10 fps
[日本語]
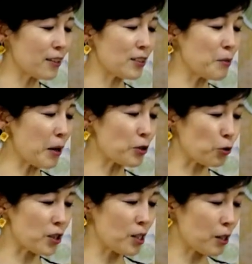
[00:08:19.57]
今
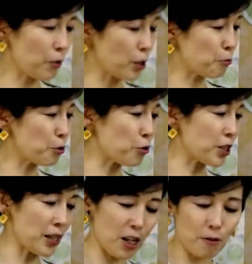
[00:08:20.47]
ちょっと
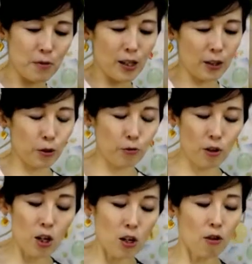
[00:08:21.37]
フェイスブックチャンネル見て、急に、ええー、